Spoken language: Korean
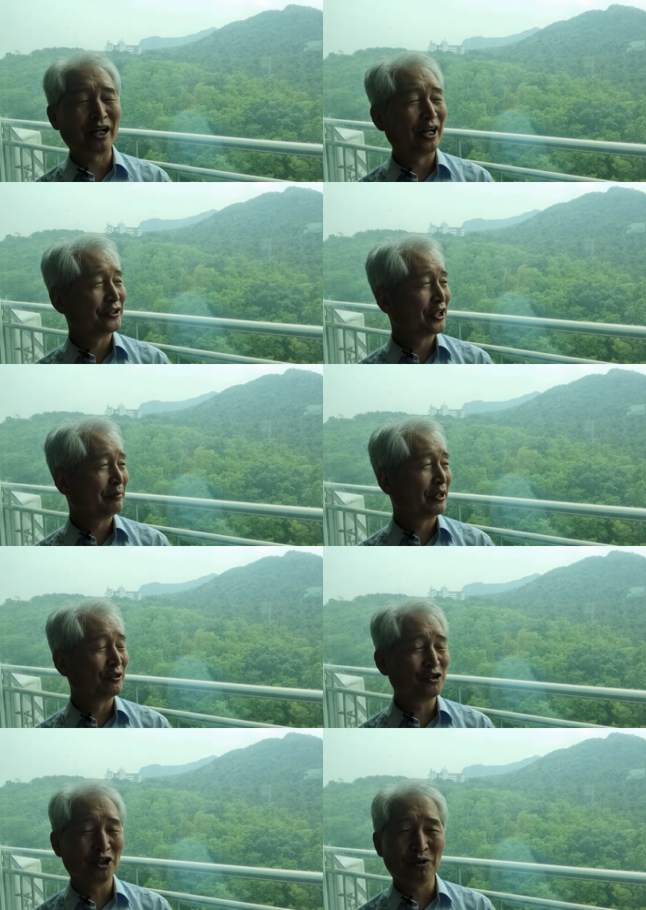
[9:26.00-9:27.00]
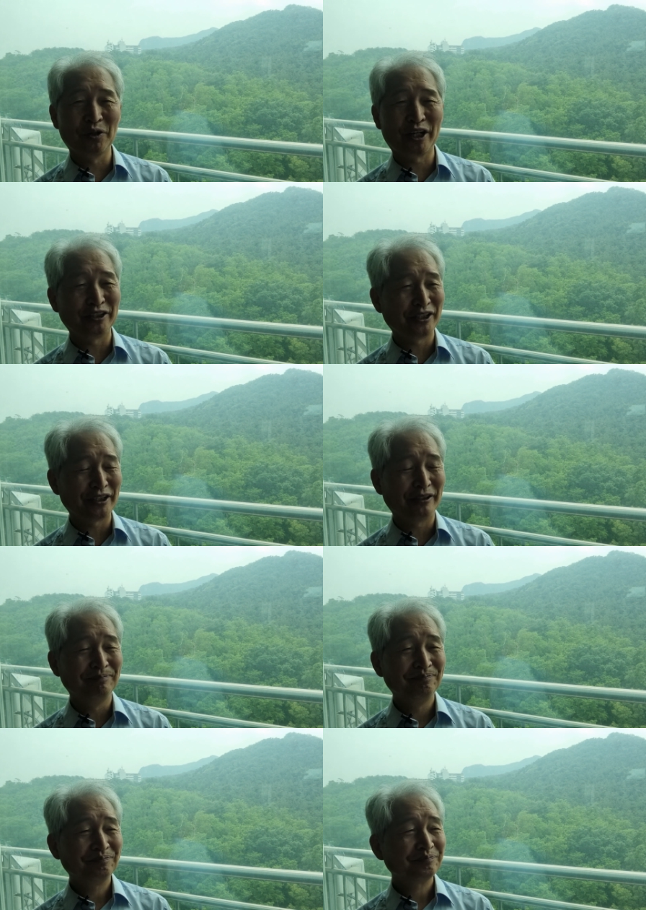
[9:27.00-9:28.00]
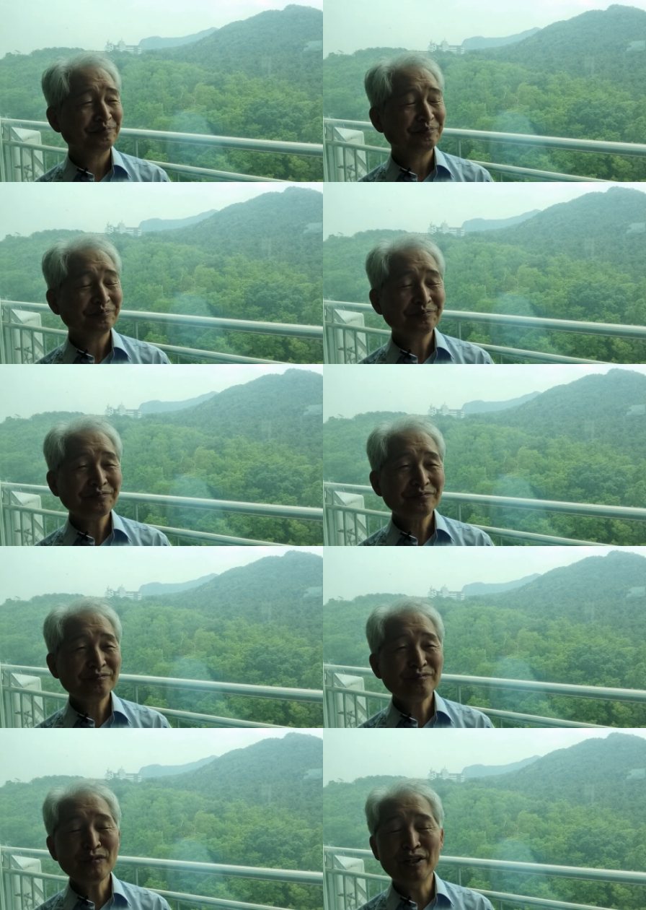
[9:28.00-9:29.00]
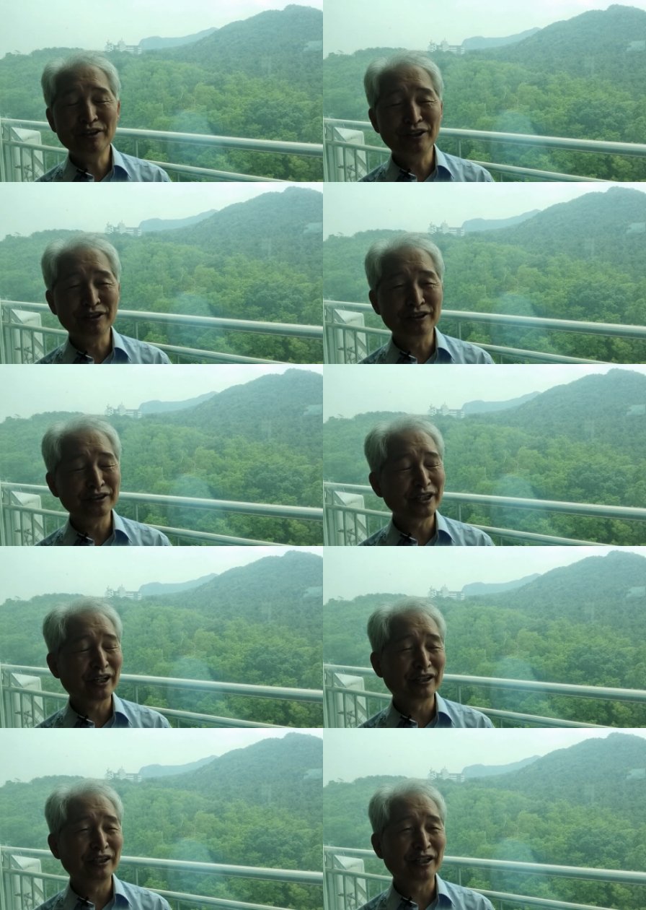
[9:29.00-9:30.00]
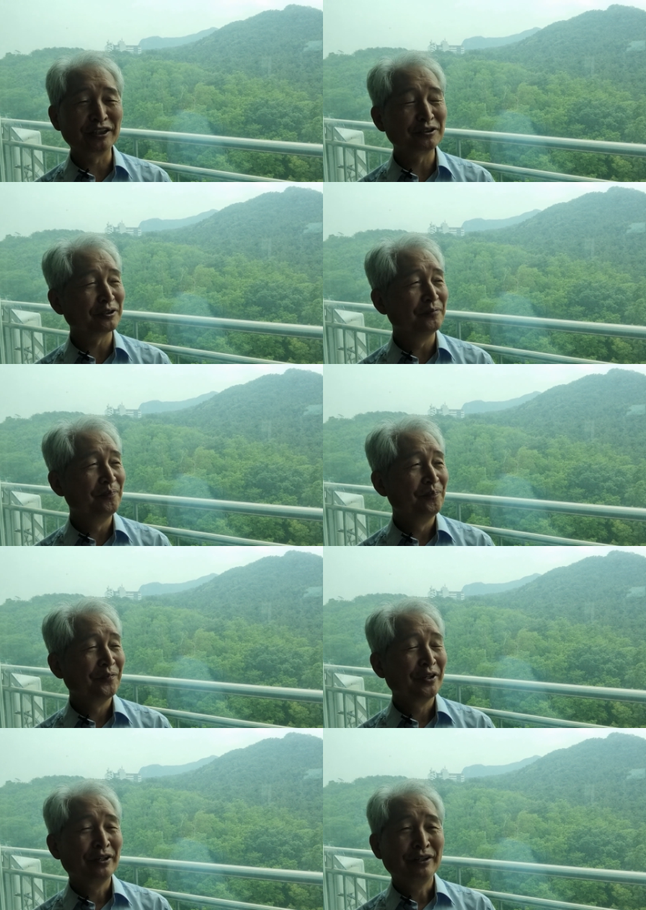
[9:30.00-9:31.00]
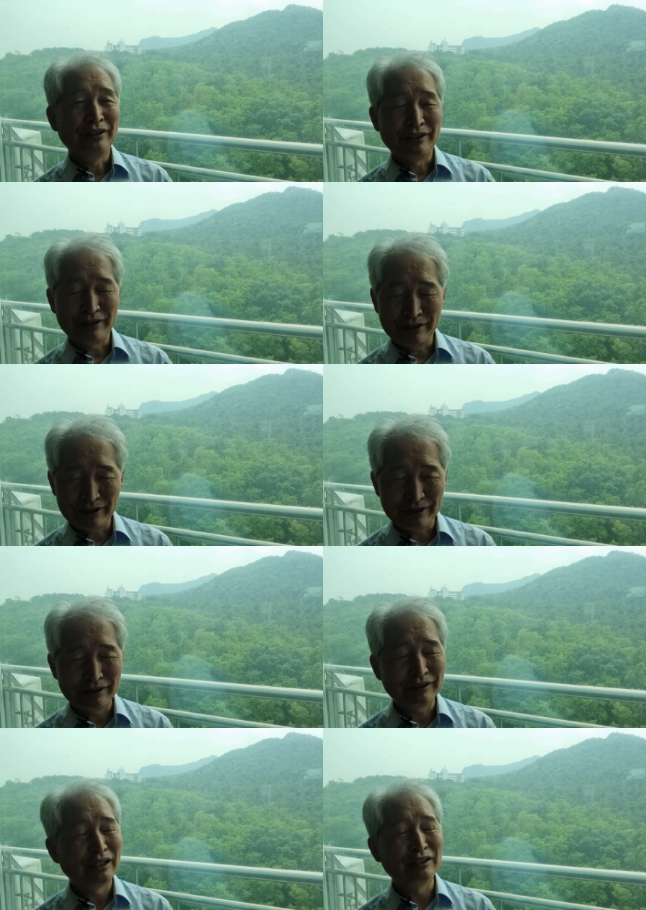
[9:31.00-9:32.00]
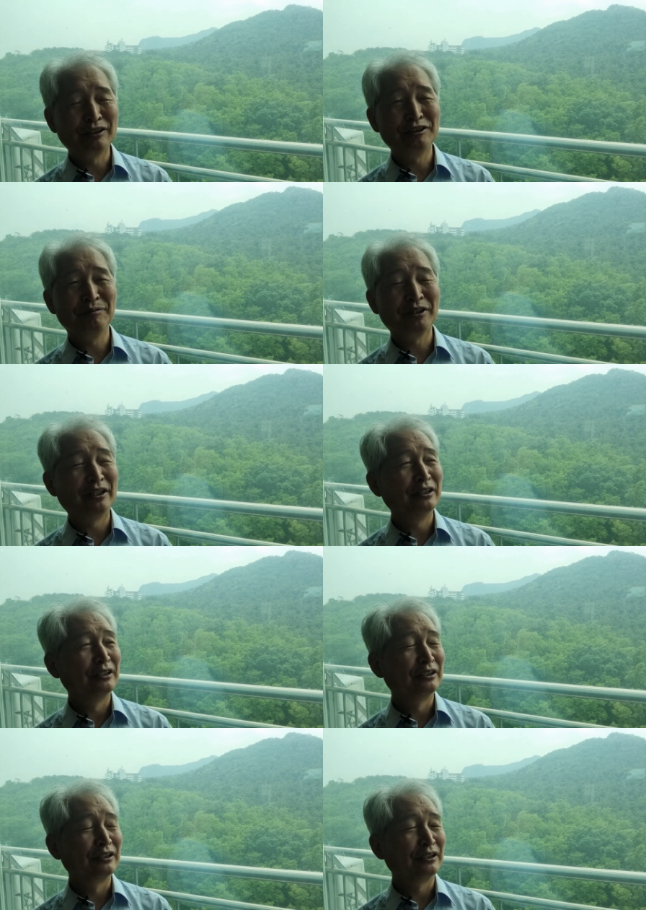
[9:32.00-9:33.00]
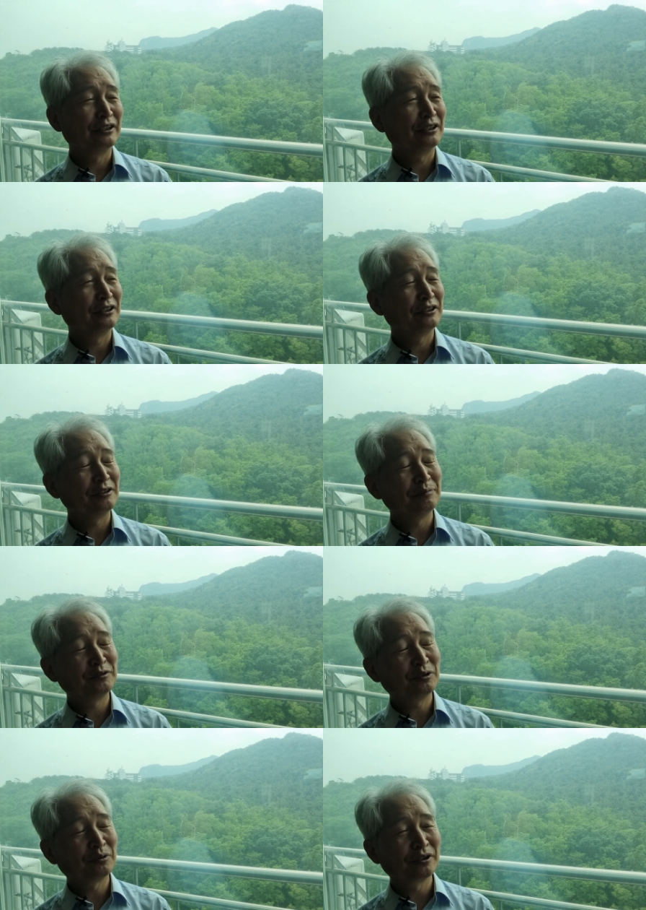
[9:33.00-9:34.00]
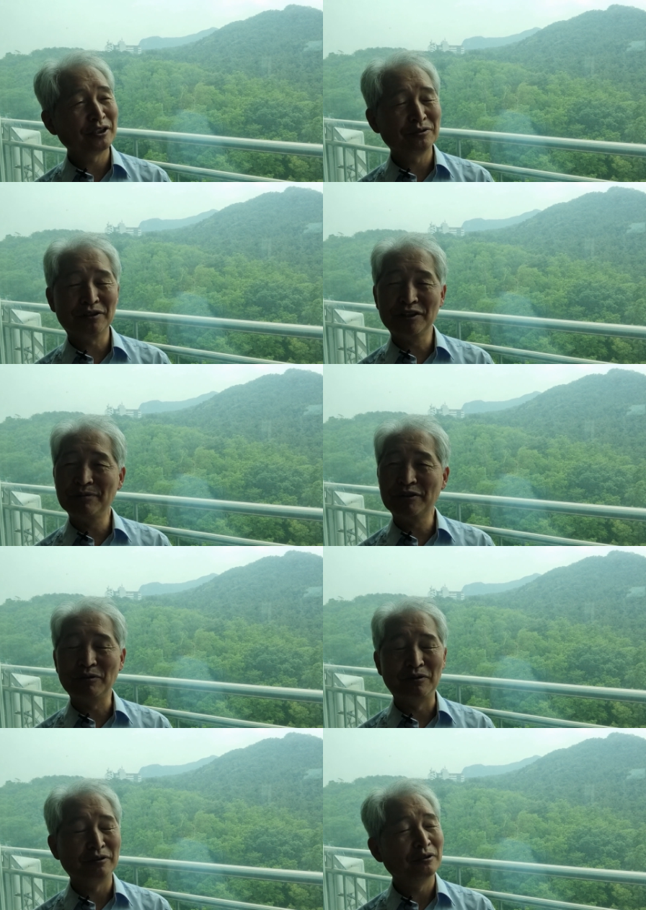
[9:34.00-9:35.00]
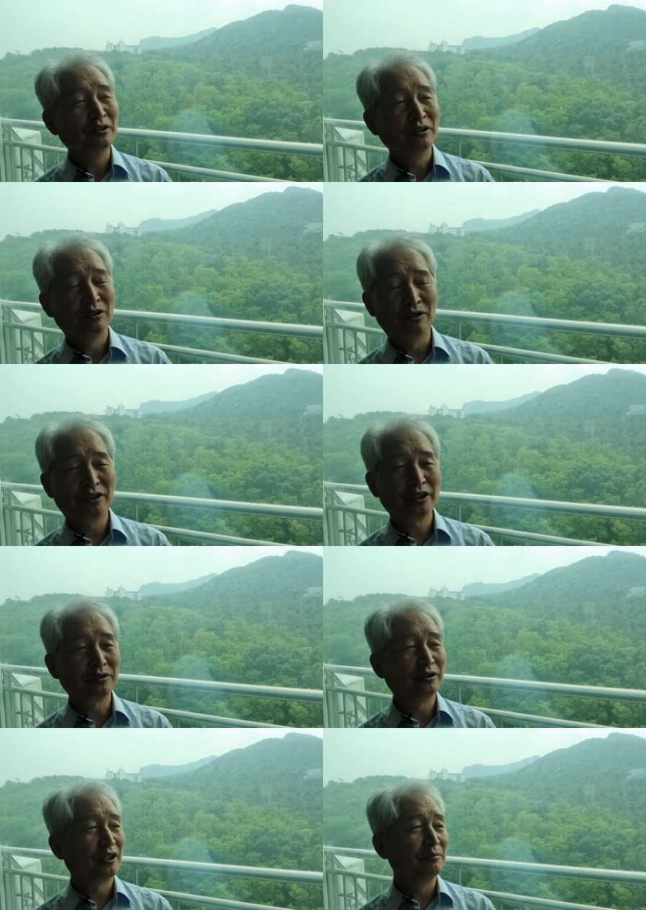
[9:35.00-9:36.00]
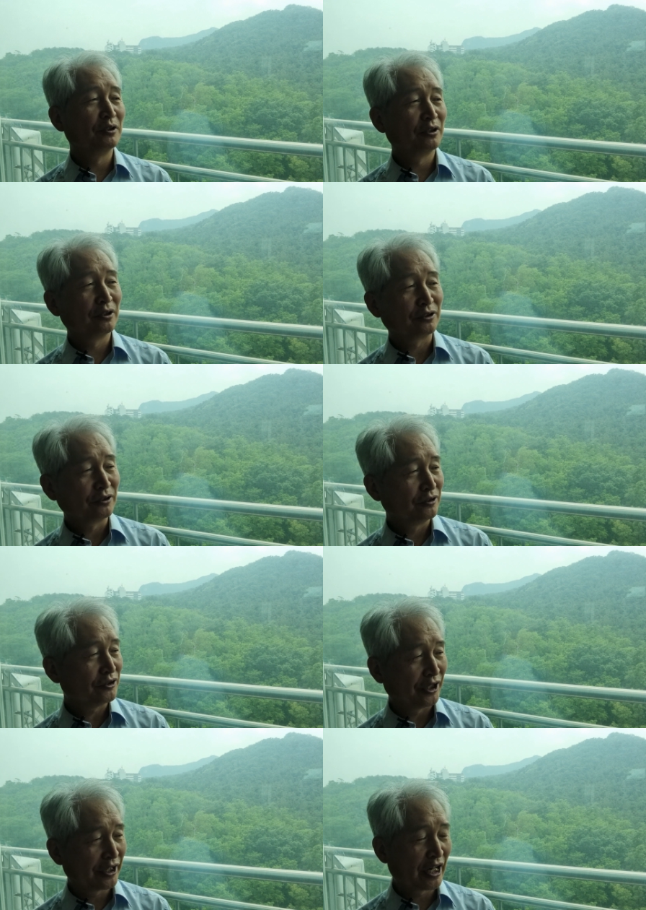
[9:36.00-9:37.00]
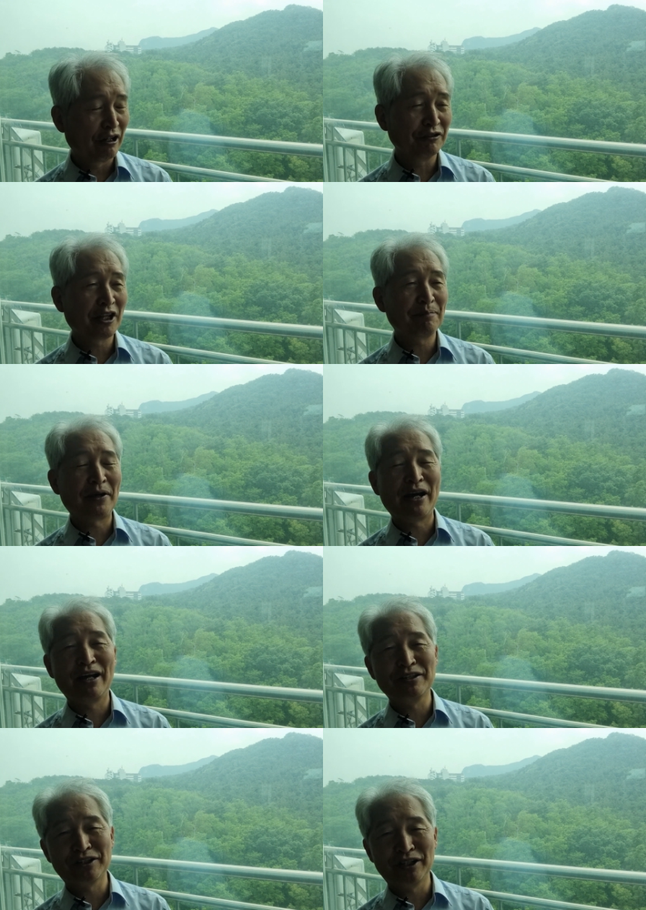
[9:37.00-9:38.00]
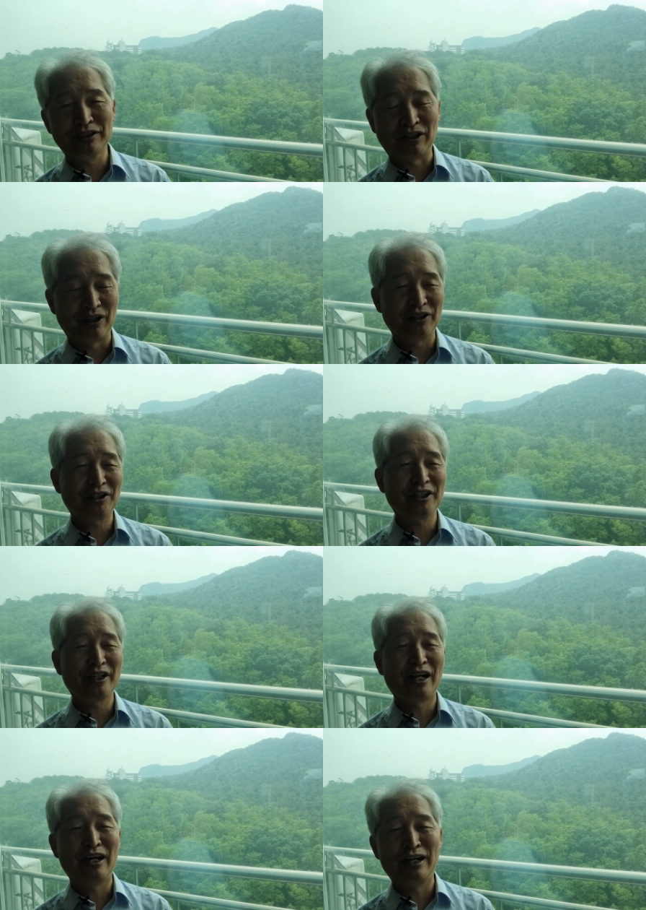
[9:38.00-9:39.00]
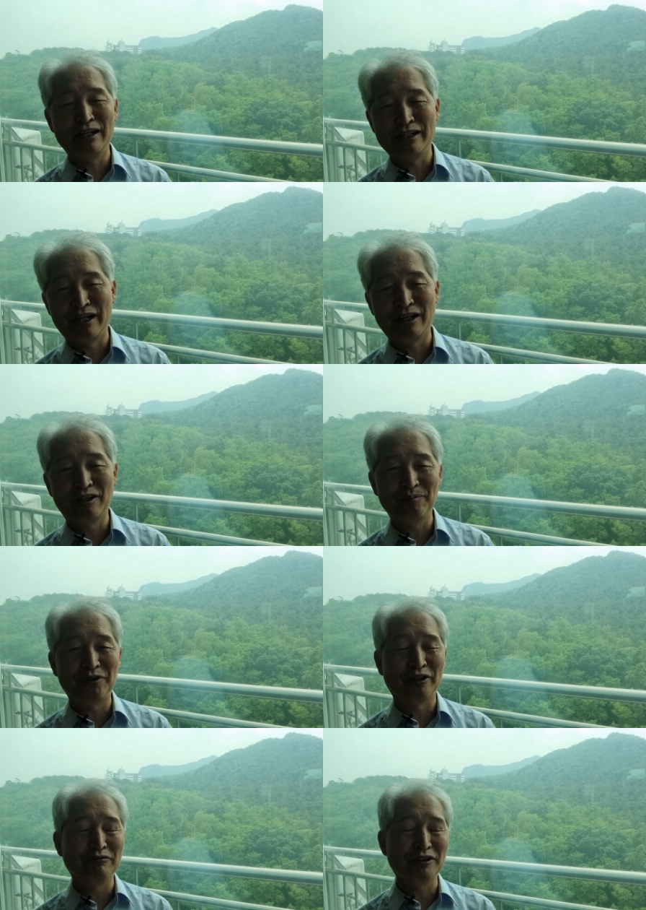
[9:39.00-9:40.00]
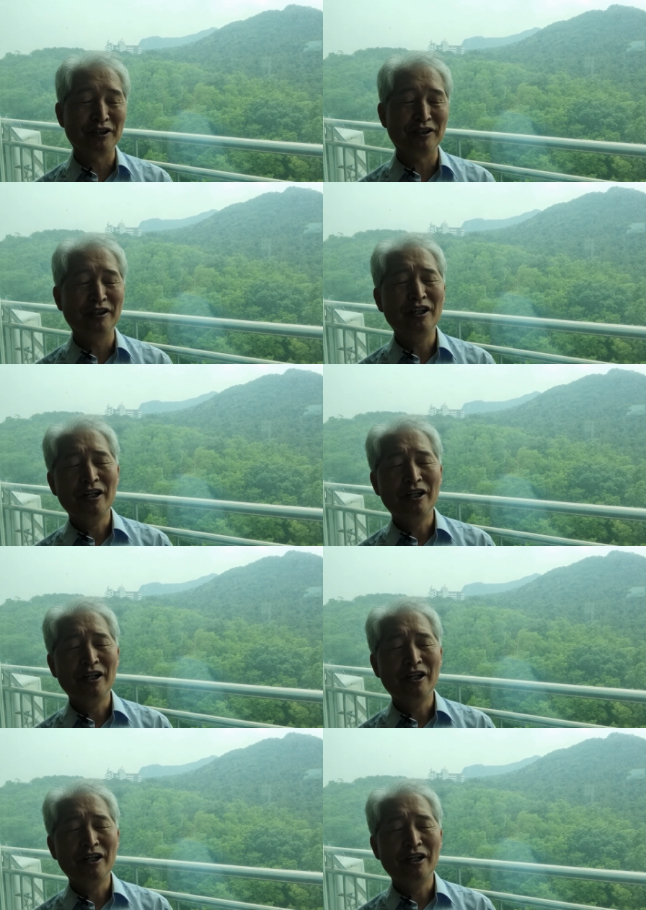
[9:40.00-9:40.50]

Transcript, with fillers: 가사야말로 최고의 가사다 이런 거 생각을 하게 됐어요. 아, 안 그렇습니까? 아, 이 통일 찬송가 206. 오랫동안 모든 죄 가운데 빠져 더럽기가 한량 없던 우리들